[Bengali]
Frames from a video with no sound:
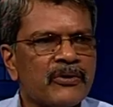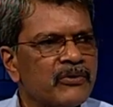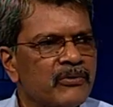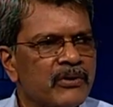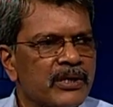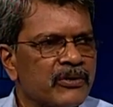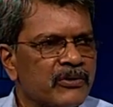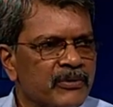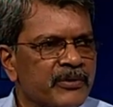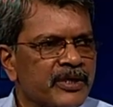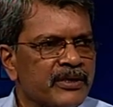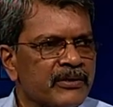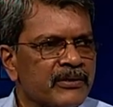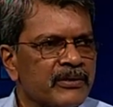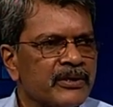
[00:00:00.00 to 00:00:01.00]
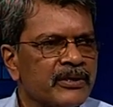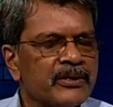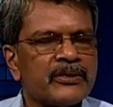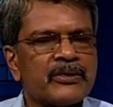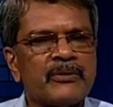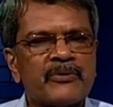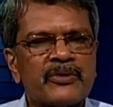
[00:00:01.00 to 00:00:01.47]
অনেকগুলো রকমের
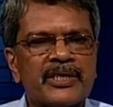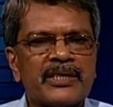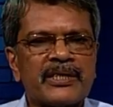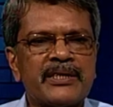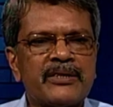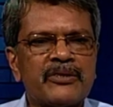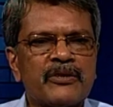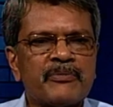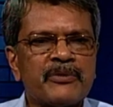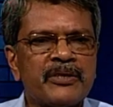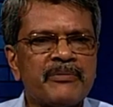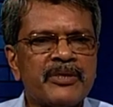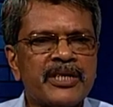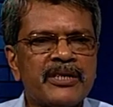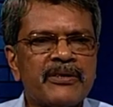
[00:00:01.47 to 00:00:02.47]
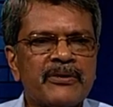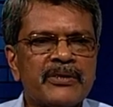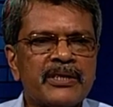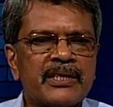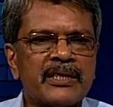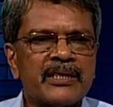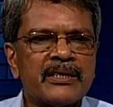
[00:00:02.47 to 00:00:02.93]
সমস্যা আছে সবচেয়ে বেশি হয়
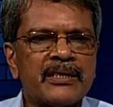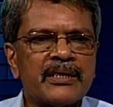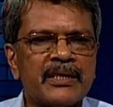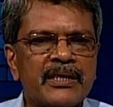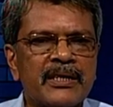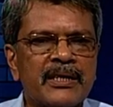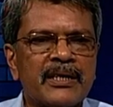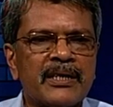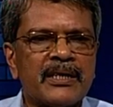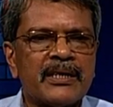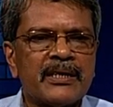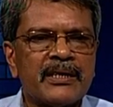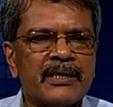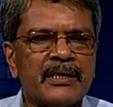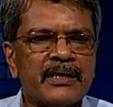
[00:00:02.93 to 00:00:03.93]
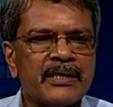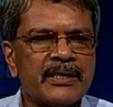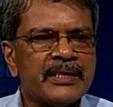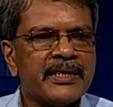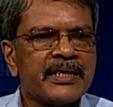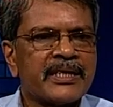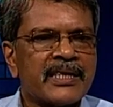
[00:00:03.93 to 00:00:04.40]
এটাকে
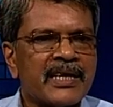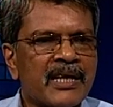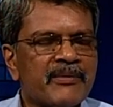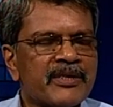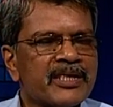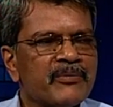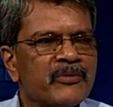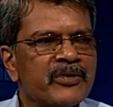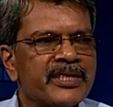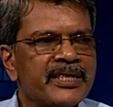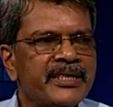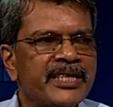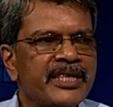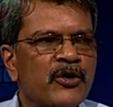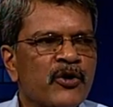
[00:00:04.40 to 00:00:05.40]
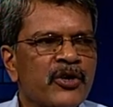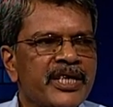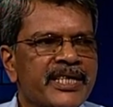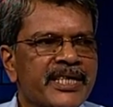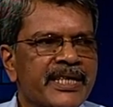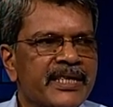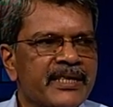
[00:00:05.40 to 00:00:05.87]
ইংরেজিতে একটা নাম আছে বলছে
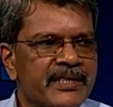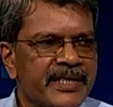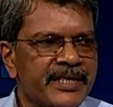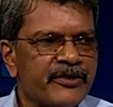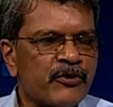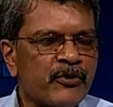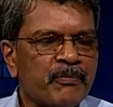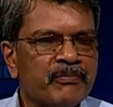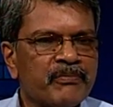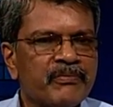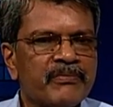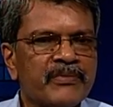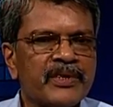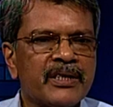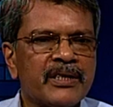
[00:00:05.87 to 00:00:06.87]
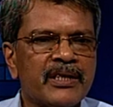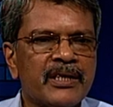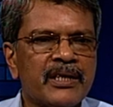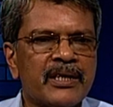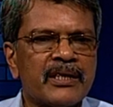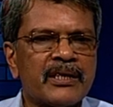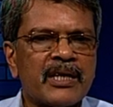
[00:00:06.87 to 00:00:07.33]
ডিকন্ডিশনিং সিন্ড্রোম
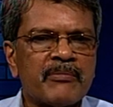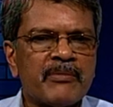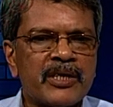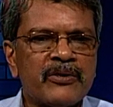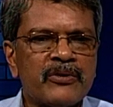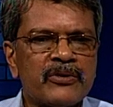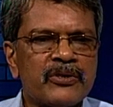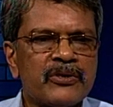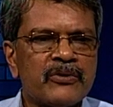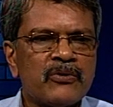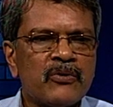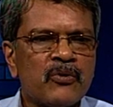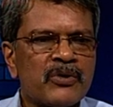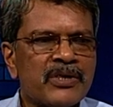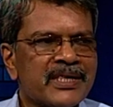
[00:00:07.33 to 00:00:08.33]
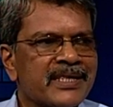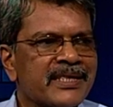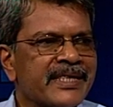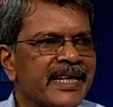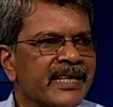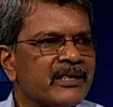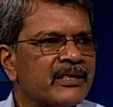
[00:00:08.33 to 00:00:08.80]
তার মানে হচ্ছে ওর
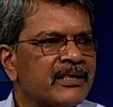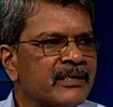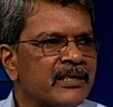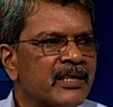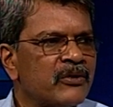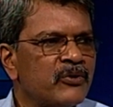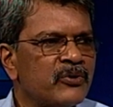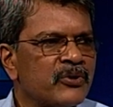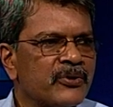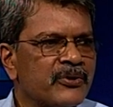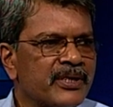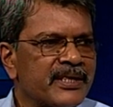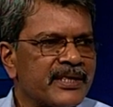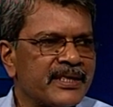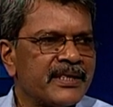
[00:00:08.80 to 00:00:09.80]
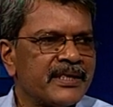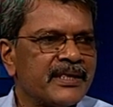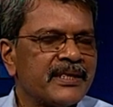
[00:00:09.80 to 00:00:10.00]
স্ট্রেংথটা লুজ করতেছে